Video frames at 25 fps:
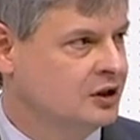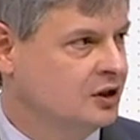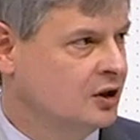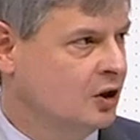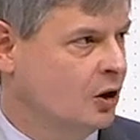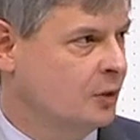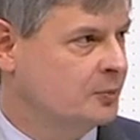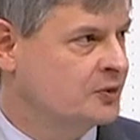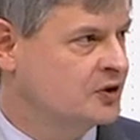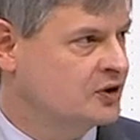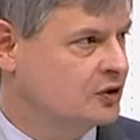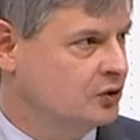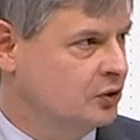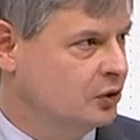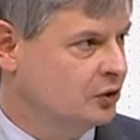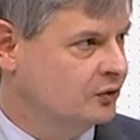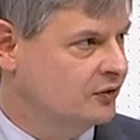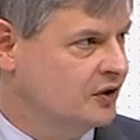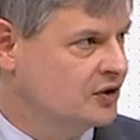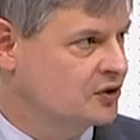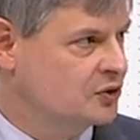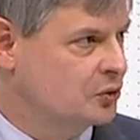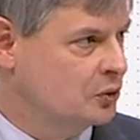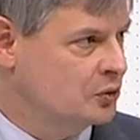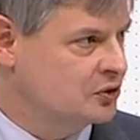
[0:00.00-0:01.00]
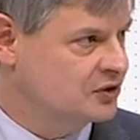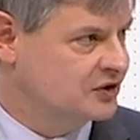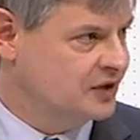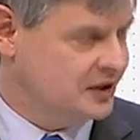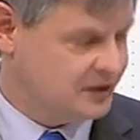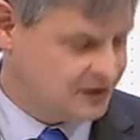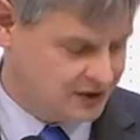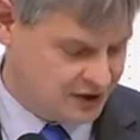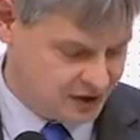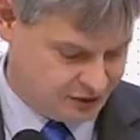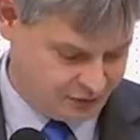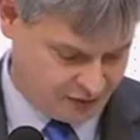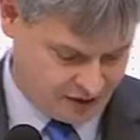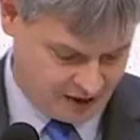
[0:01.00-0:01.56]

ob sich irgendwas grundsätzlich